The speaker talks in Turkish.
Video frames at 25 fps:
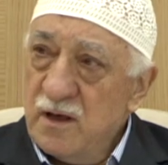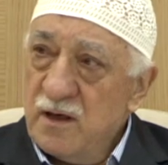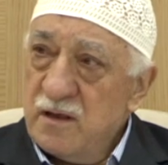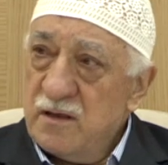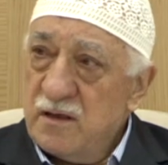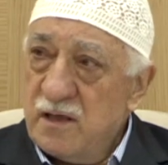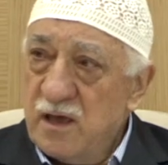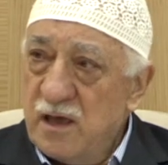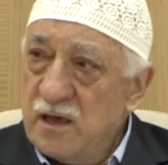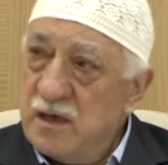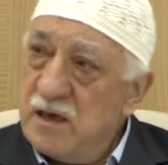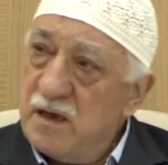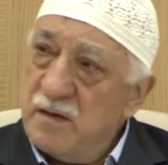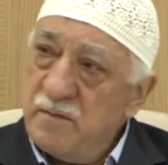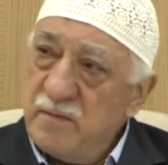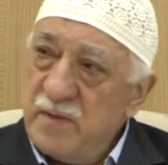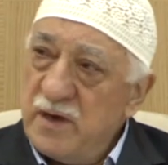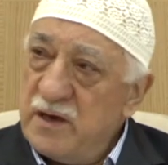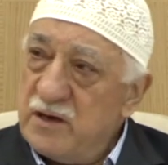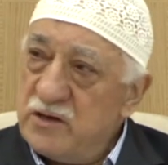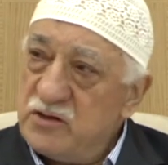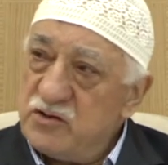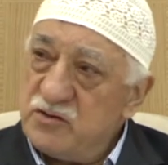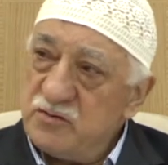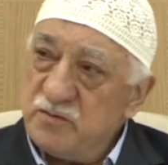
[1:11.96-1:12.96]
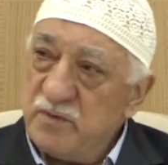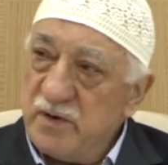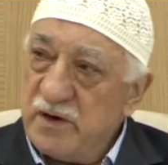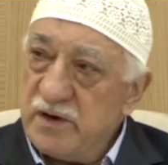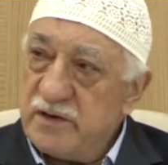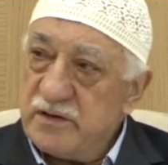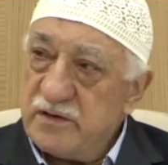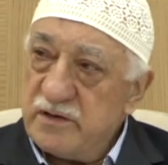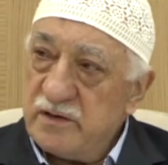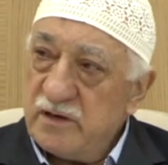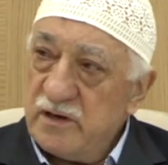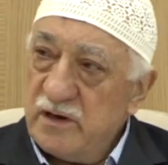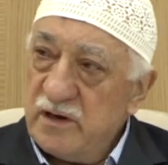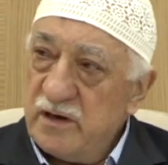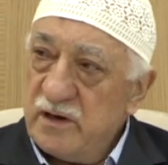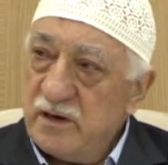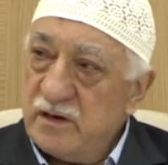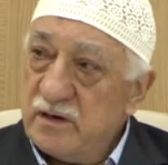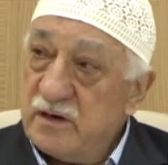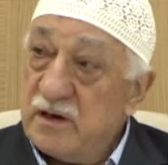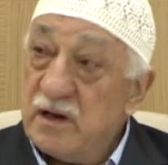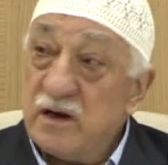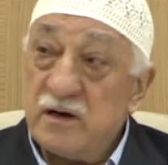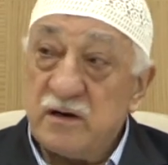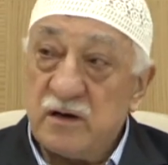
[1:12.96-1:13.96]
Ne yeme içme adına,
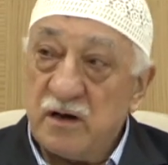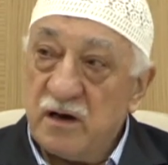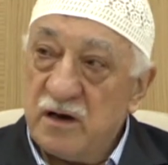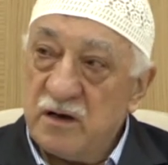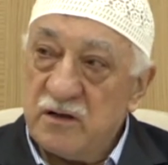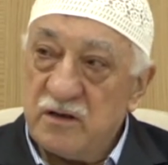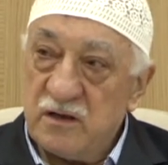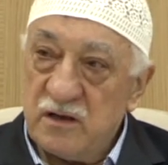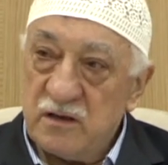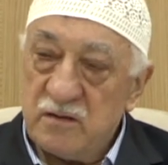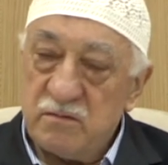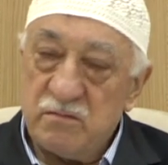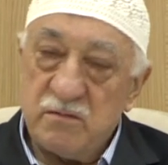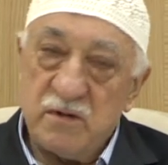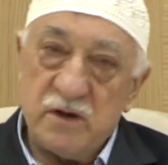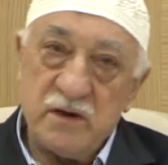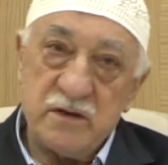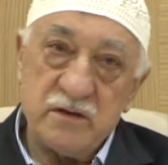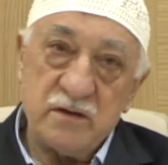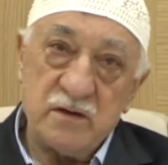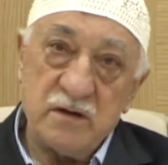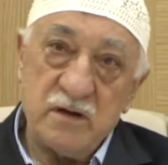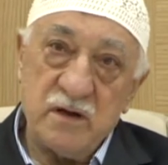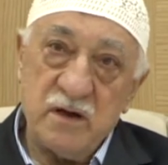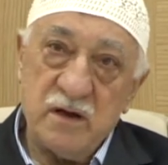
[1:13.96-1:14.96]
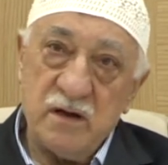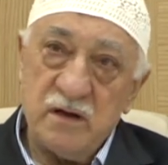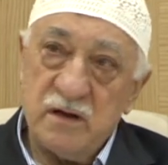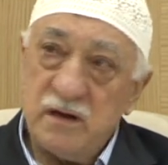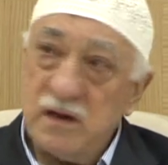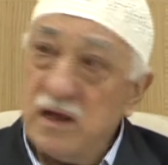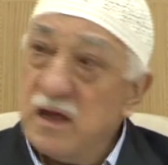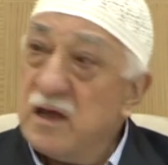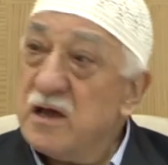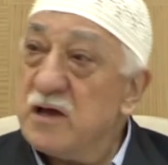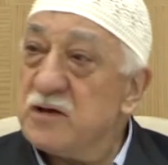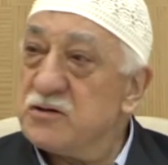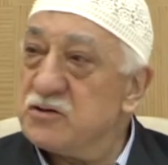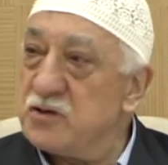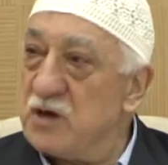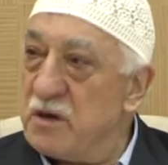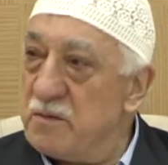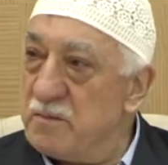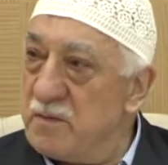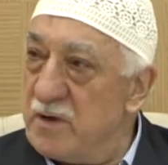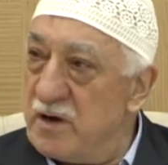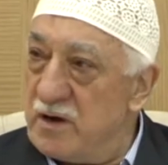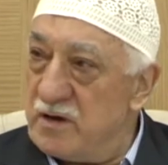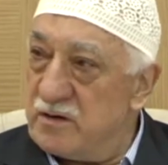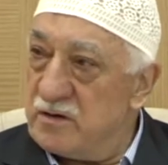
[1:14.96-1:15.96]
ne rahat etme adına, ne
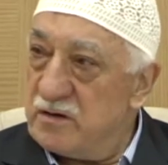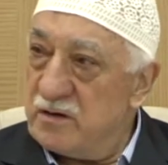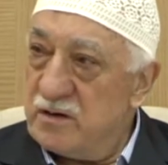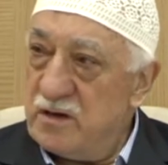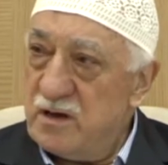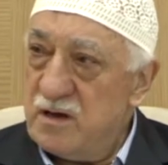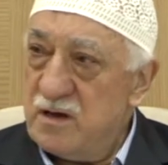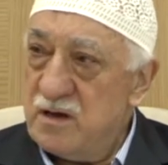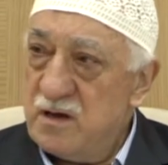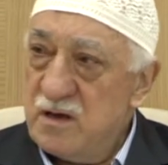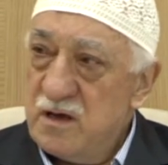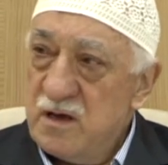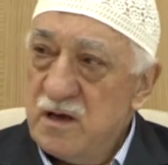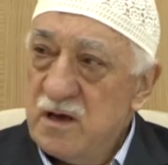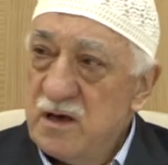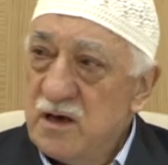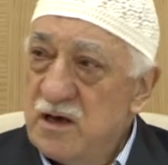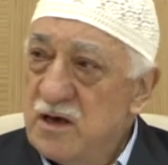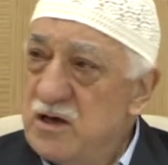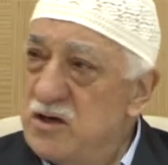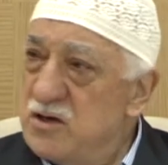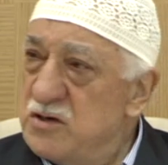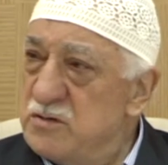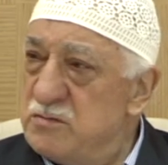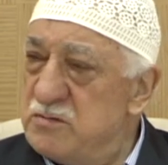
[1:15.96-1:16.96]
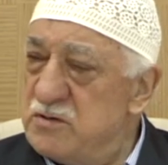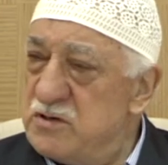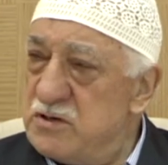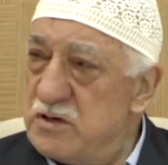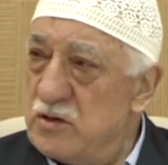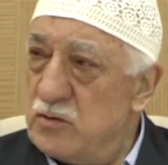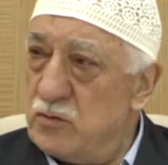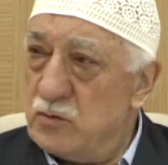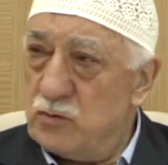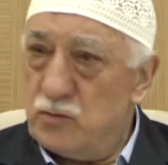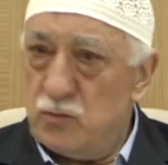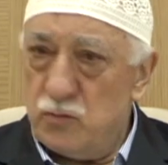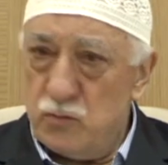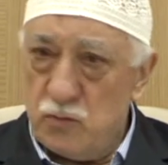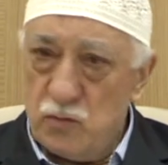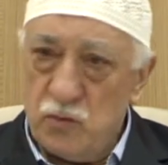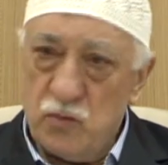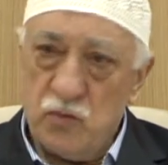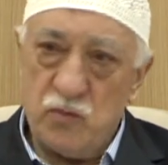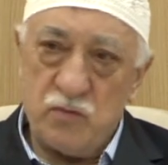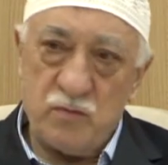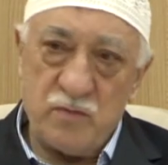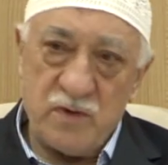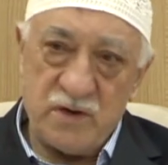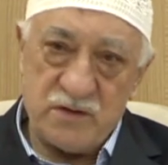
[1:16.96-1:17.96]
yaşama adına hiçbir şey onu
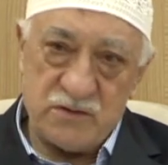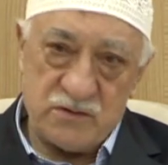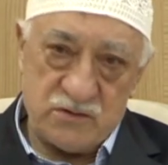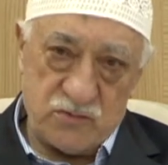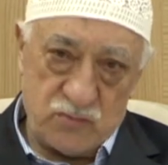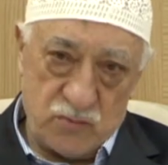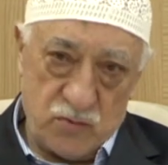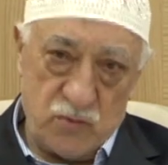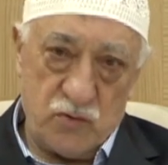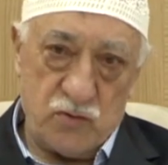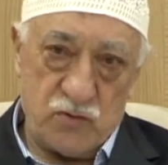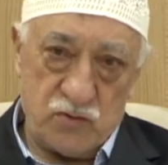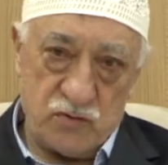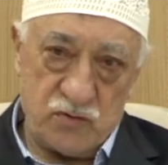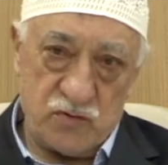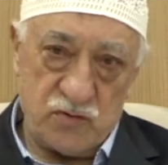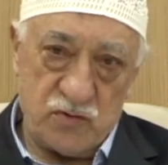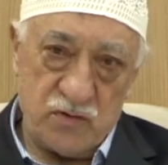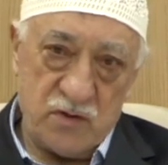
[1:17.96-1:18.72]
doyurmaz diyor.